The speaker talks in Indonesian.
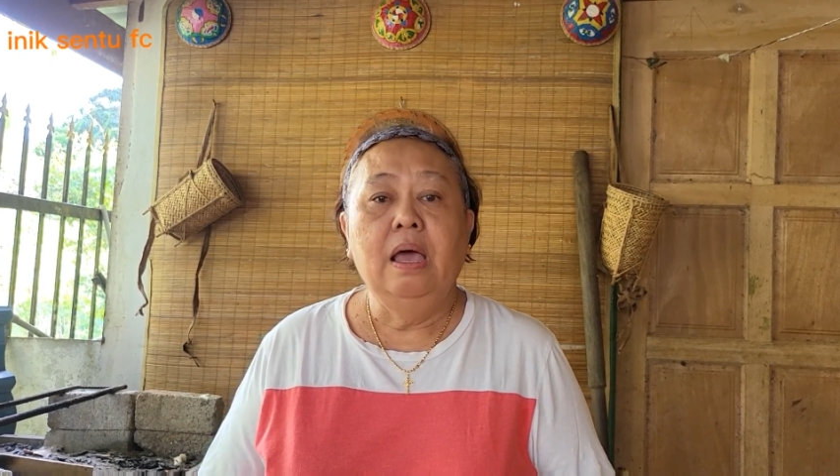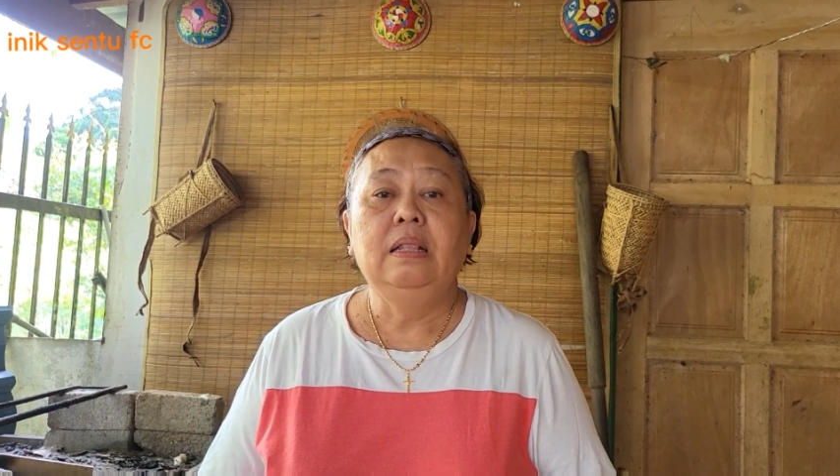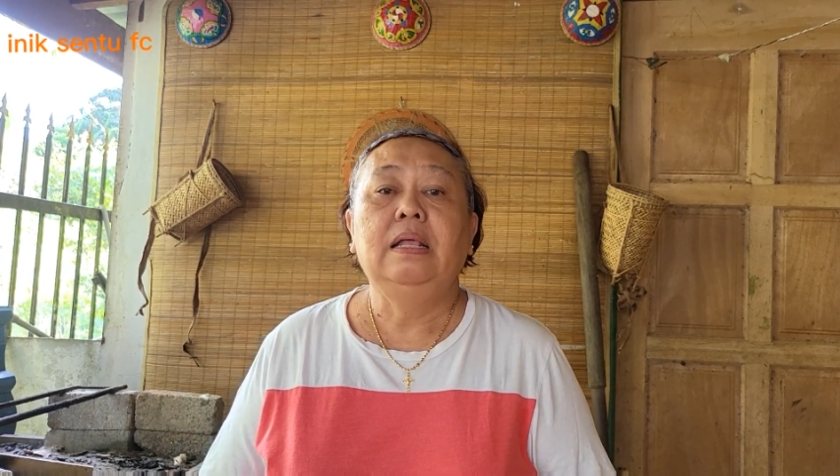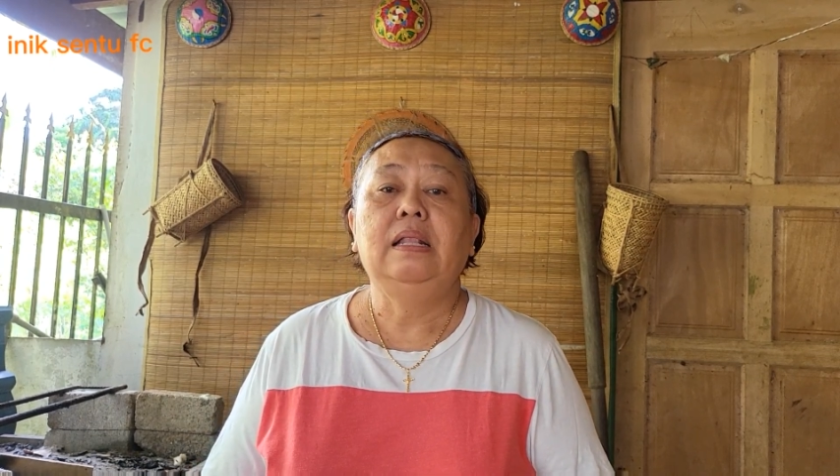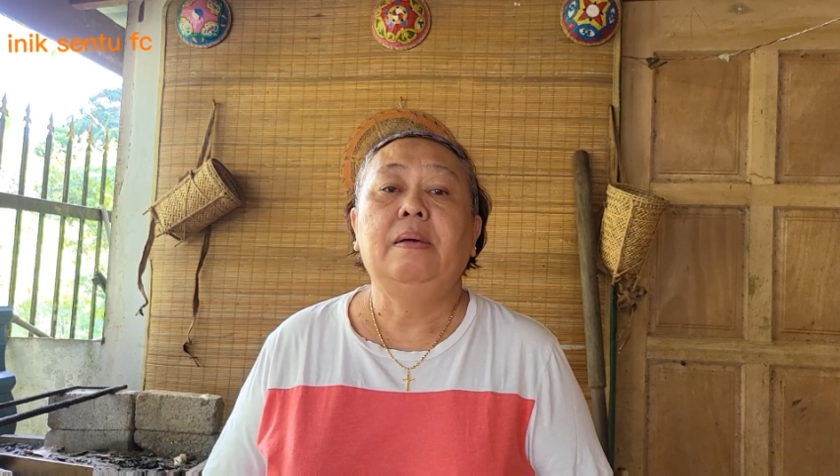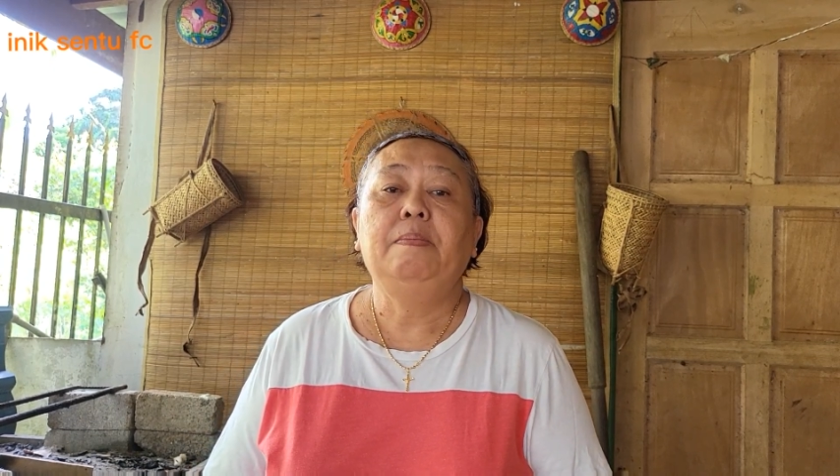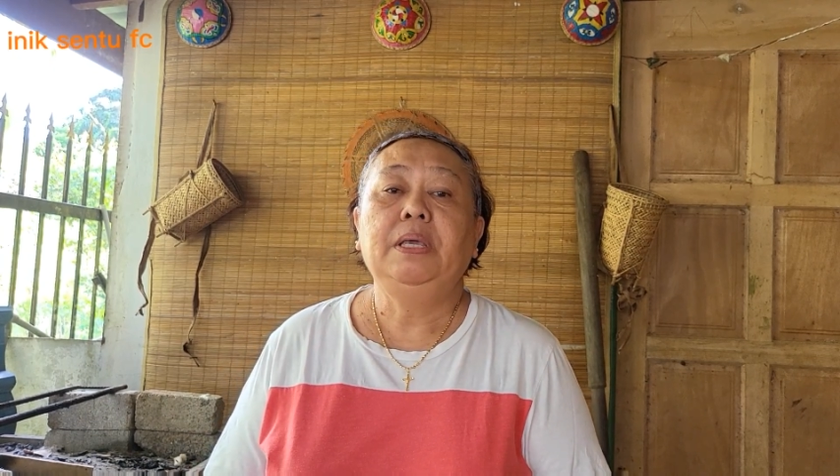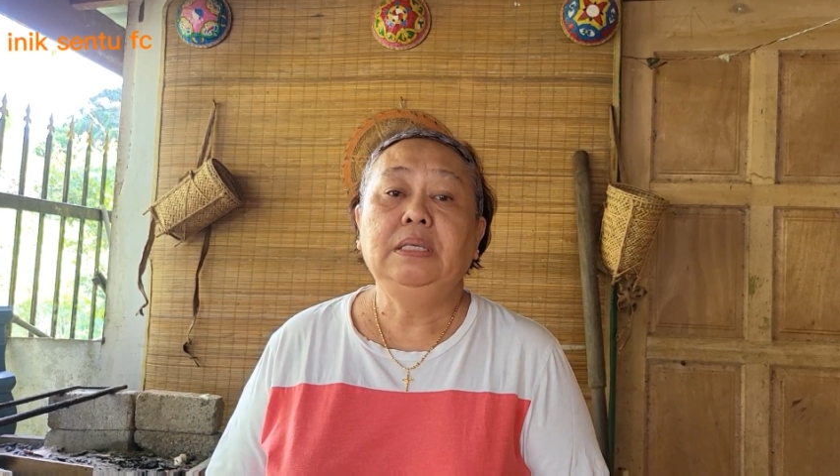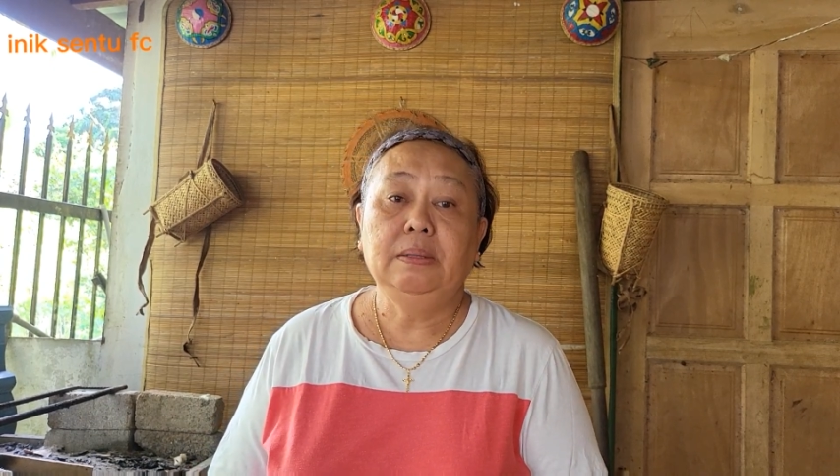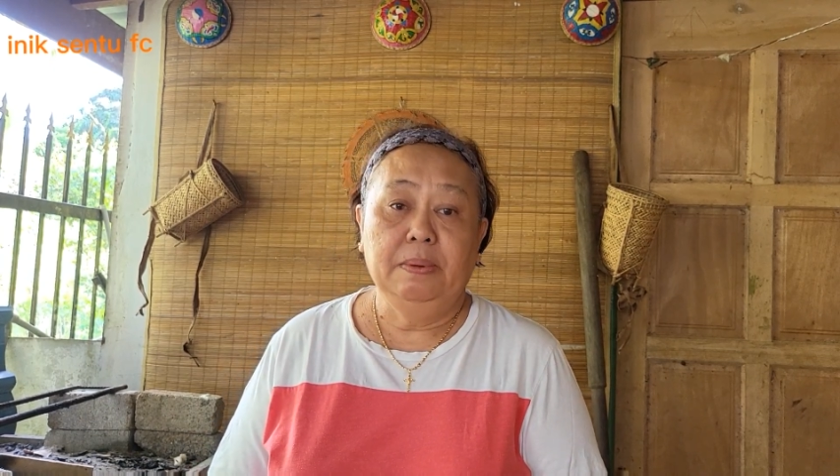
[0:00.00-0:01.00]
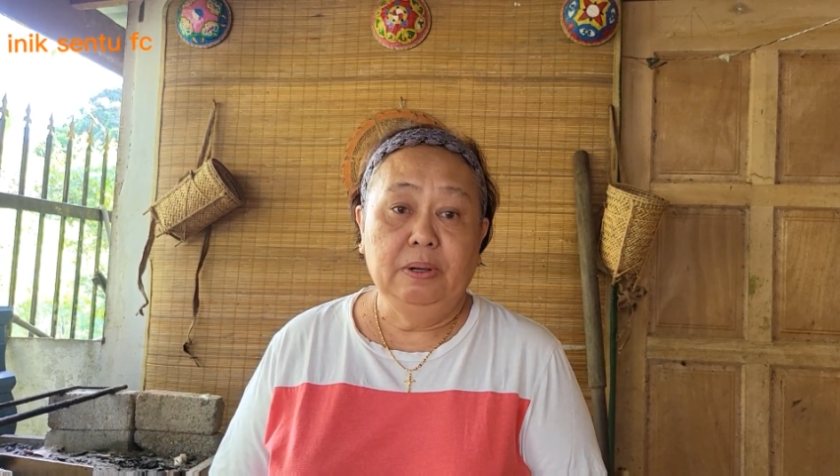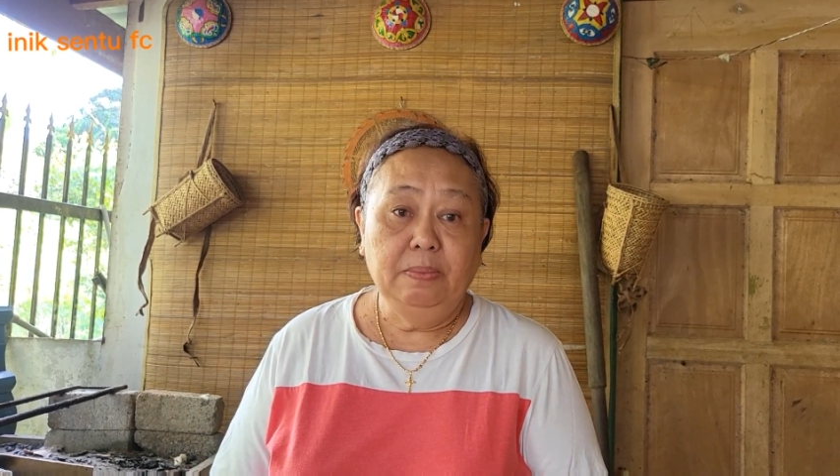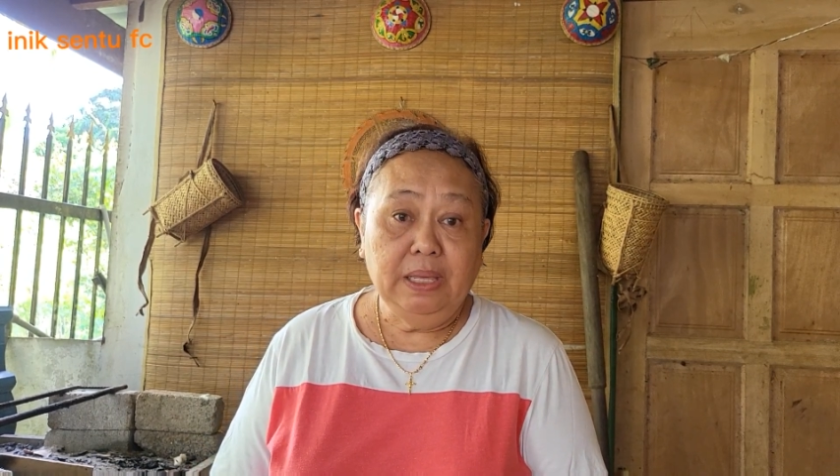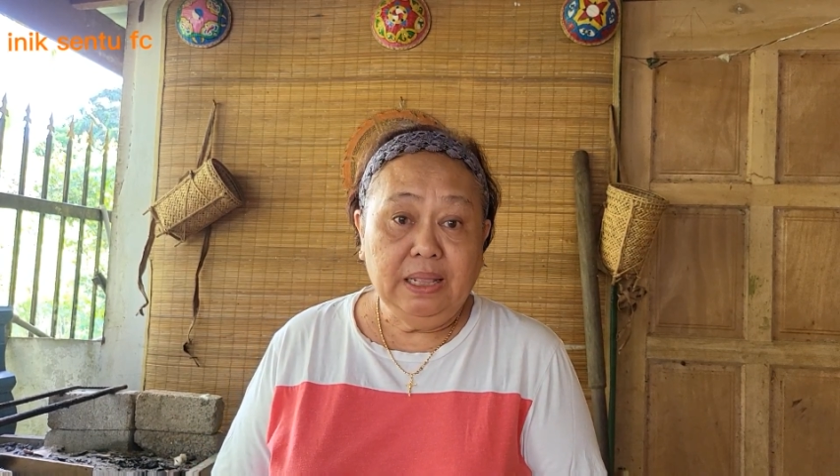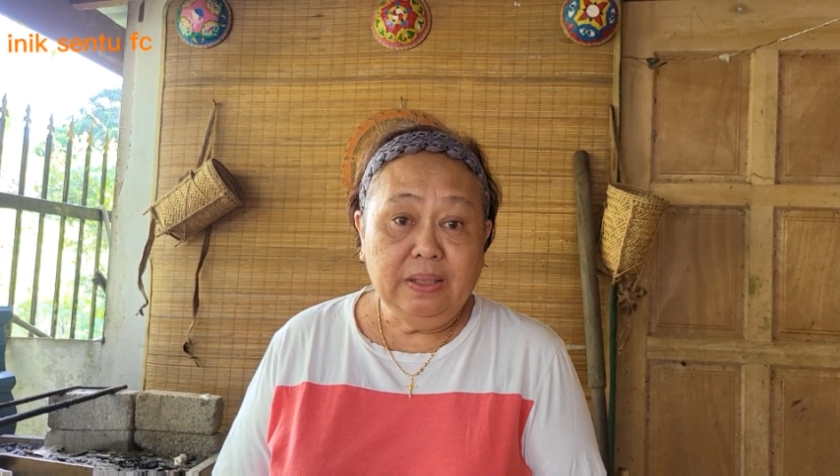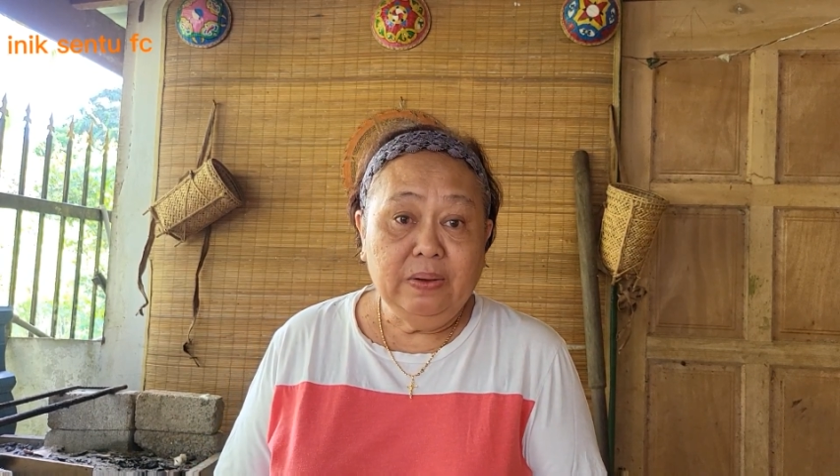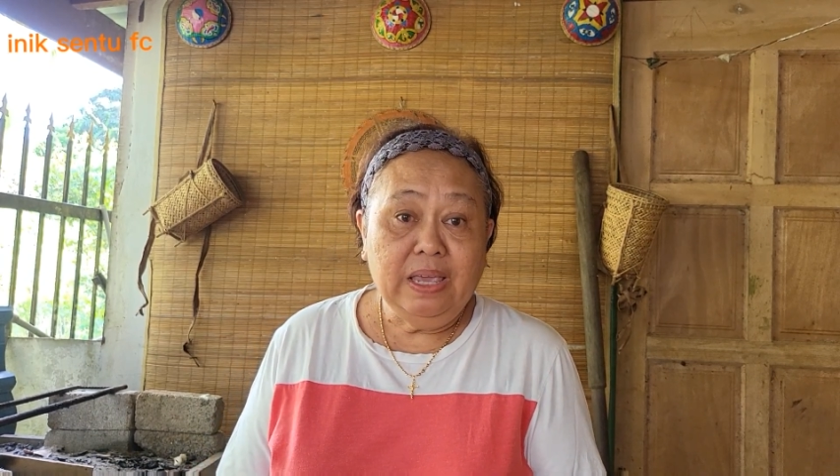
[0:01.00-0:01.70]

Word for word: tetapi sebelum itu